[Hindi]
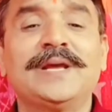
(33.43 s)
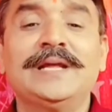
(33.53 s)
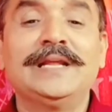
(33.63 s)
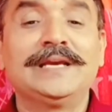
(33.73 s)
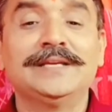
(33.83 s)

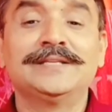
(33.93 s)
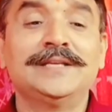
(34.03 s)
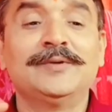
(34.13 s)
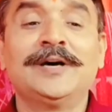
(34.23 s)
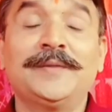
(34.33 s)
लेकिन
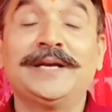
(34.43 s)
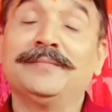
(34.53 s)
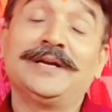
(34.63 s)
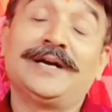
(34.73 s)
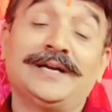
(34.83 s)
यदि वह हमारे
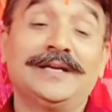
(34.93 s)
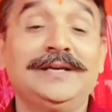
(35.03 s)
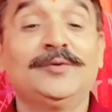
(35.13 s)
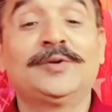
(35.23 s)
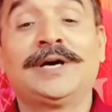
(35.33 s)
मन का
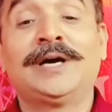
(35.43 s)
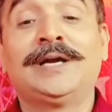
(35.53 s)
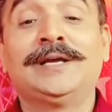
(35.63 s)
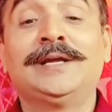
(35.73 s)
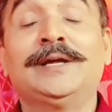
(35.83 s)
नहीं हो रहा
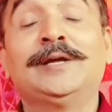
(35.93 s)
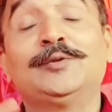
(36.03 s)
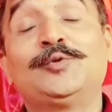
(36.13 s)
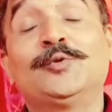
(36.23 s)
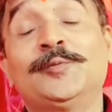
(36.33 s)
है
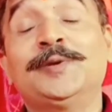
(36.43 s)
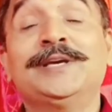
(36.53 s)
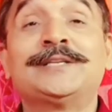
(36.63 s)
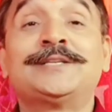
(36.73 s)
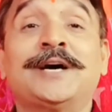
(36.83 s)
तो भी
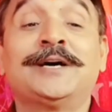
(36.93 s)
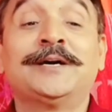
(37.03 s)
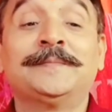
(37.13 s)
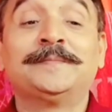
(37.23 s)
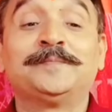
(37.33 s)
अच्छा है